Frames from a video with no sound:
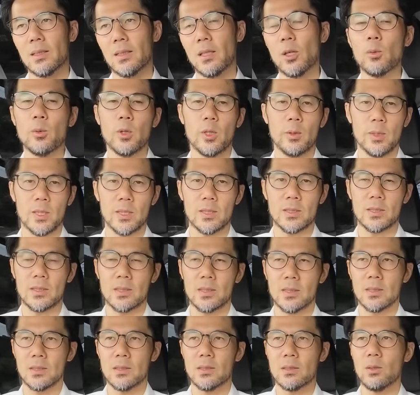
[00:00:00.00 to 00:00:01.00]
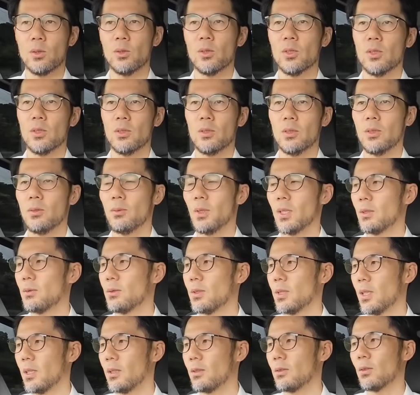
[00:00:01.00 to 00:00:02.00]
て思いますそういう割り
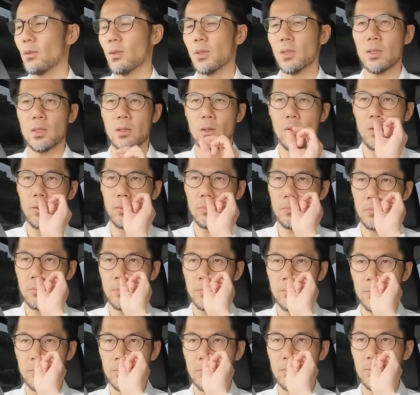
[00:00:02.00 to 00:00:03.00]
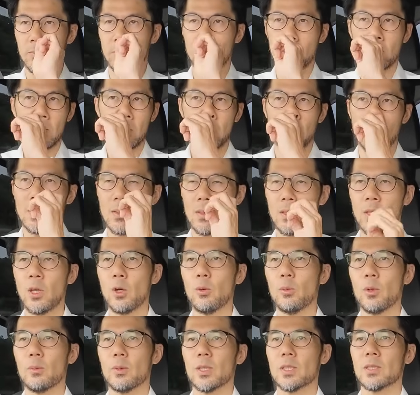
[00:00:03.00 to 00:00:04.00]
振りでいくといいよっ
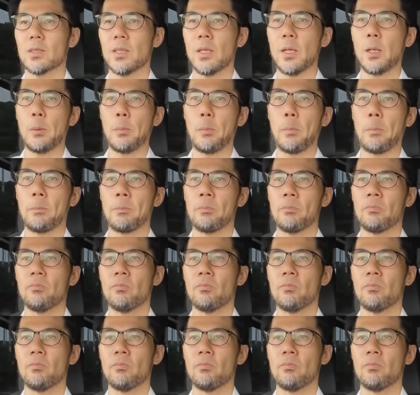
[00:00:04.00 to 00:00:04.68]
て思いますね。